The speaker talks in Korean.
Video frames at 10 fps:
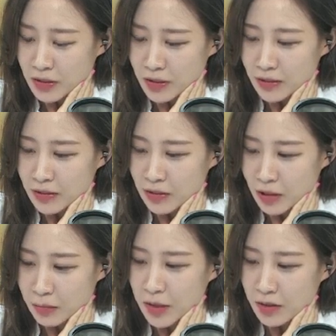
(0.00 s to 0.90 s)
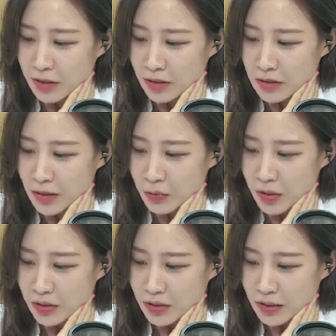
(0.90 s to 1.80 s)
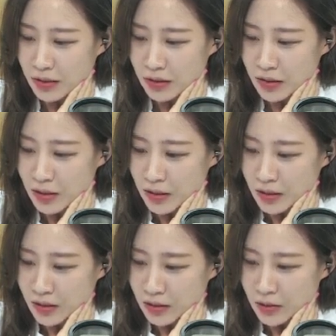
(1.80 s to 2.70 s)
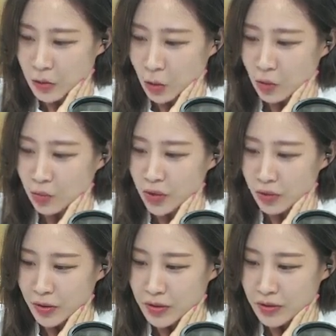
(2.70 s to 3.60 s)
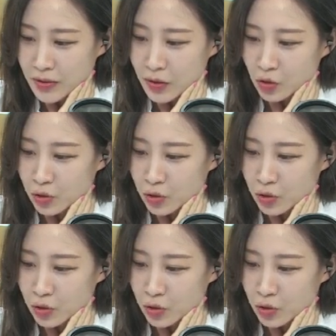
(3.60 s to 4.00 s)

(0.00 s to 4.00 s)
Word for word: 상당히 예민한 상황인데 그래서 정부의 역할이 상당히